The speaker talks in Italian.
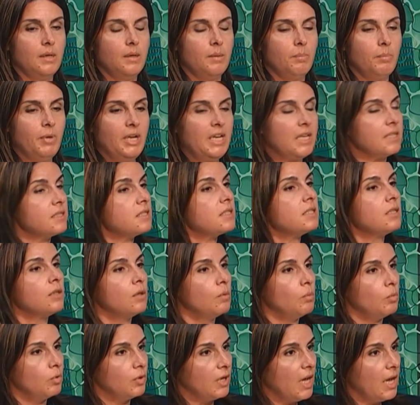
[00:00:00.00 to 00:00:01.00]
palazzi
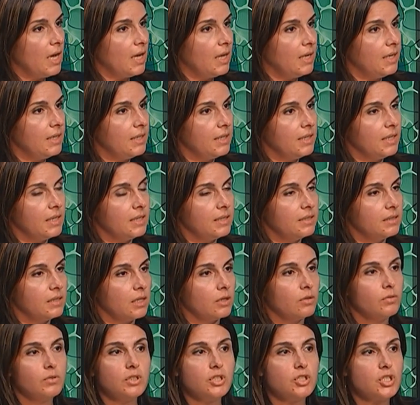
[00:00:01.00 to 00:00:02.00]
comunali,
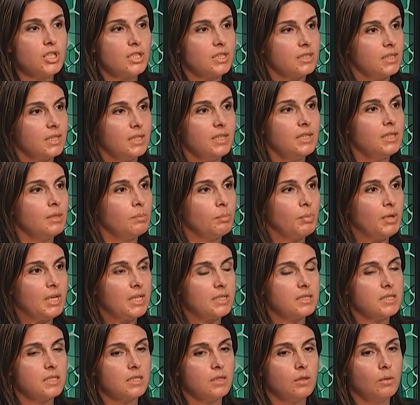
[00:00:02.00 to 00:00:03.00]
all'interno di giardini di
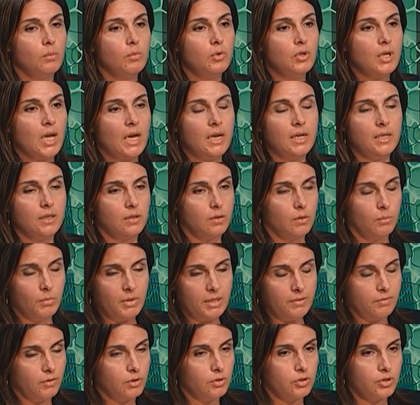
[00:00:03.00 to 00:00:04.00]
palazzi comunali
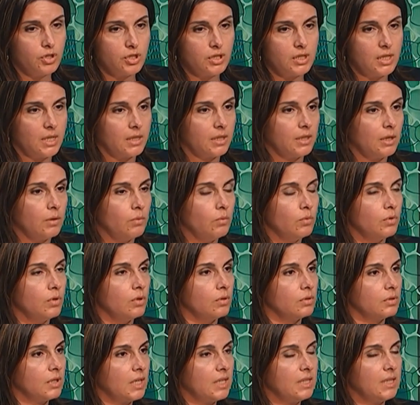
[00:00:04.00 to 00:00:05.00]
come voglio citarne
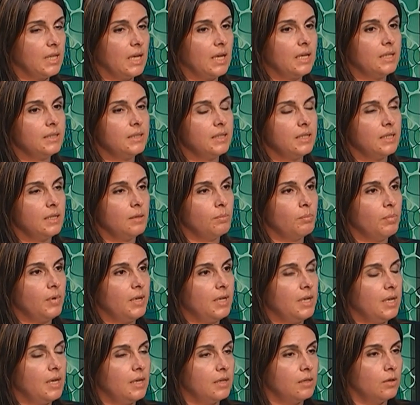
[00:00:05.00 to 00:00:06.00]
uno tra tanti,
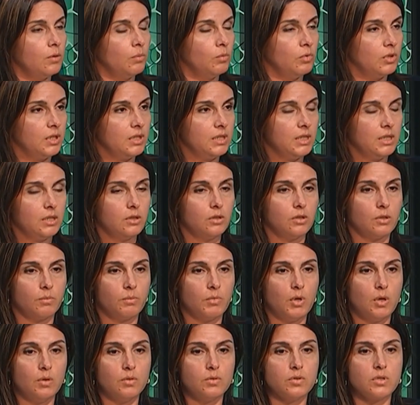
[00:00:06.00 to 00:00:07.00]
il comune di
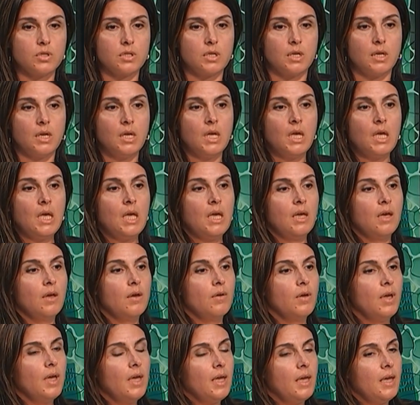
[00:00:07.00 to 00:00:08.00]
Cormons.
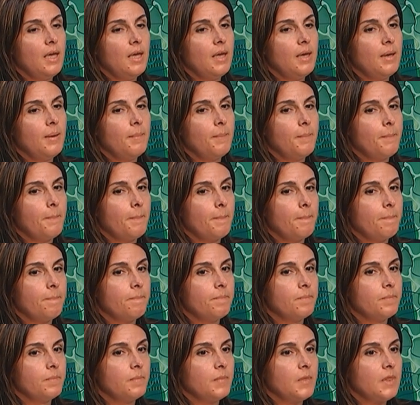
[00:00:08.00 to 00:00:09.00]

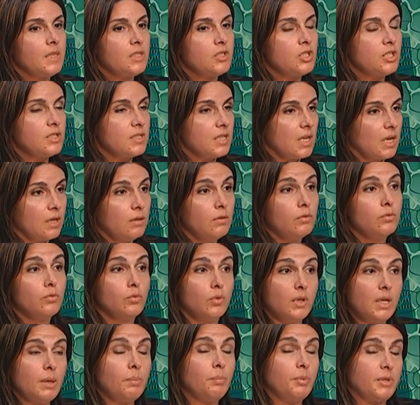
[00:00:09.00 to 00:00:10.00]
Ehm, ci saranno
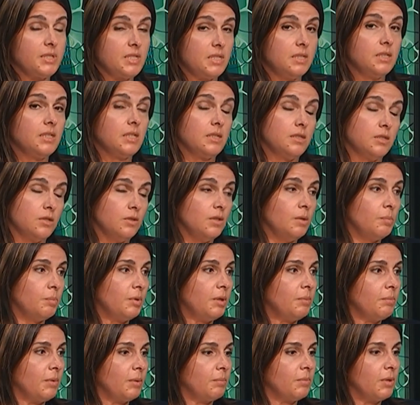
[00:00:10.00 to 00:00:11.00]
due rappresentazioni,
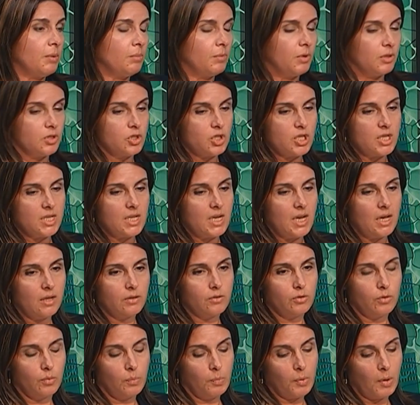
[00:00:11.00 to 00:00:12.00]
prima abbiamo
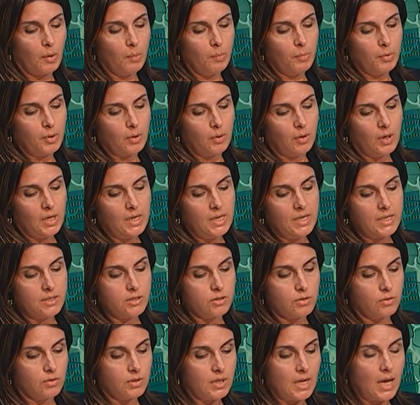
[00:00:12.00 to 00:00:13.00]
accennato proprio alla
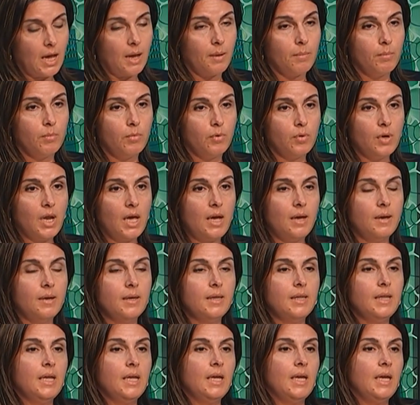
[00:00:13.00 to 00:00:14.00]
sonnambula,
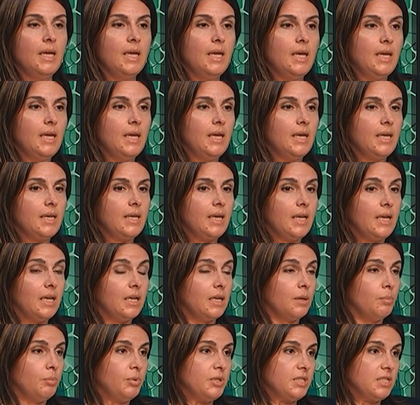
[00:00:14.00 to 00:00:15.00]
eh, che è la
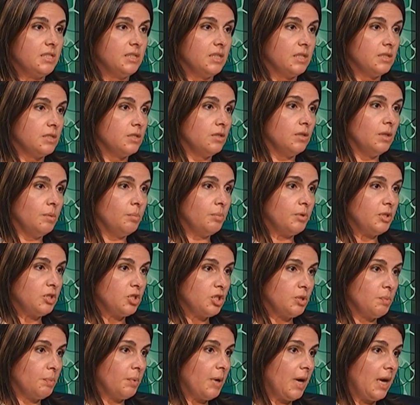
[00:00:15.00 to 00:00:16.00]
rappresentazione
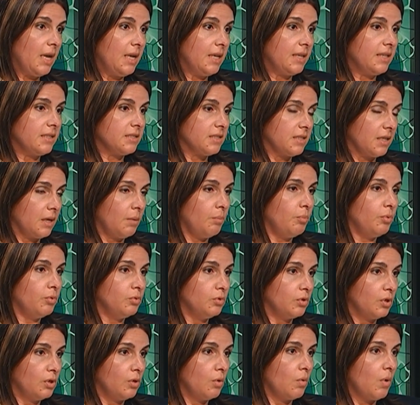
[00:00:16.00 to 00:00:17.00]
principale che sarà
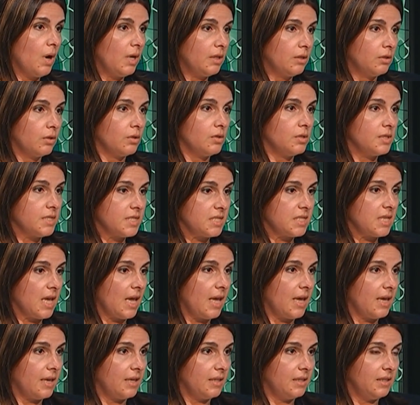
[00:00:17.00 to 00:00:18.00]
appunto il 4 e il
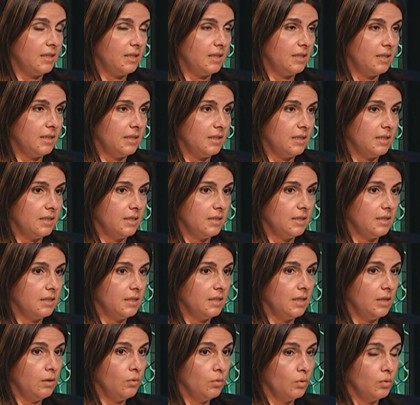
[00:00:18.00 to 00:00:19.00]
6 di,
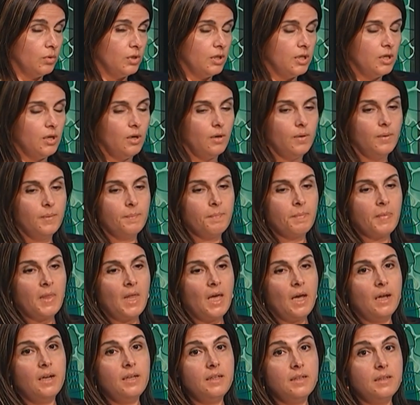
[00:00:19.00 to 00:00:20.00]
di luglio
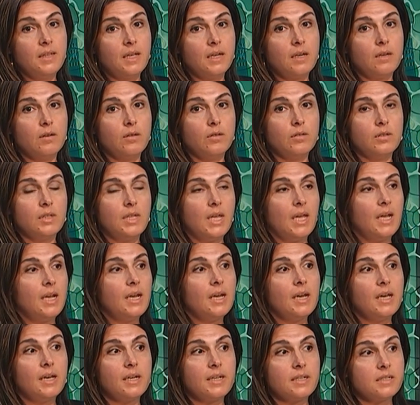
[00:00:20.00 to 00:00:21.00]
all'interno
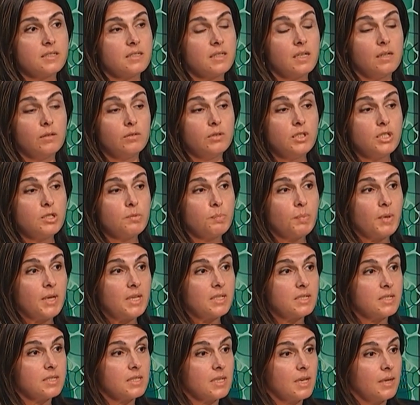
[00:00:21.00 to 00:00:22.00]
del castello di
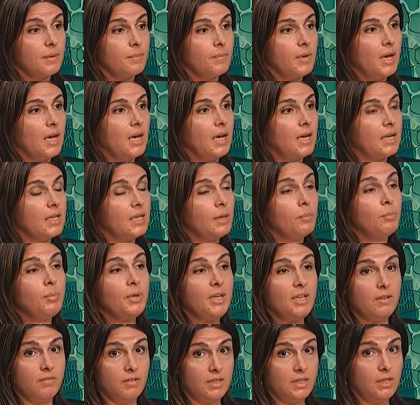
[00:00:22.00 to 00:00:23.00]
Spessa a
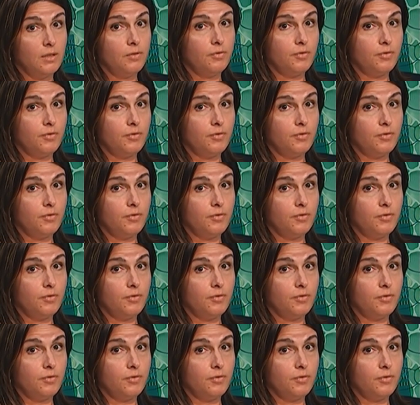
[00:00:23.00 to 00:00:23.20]
Capriva del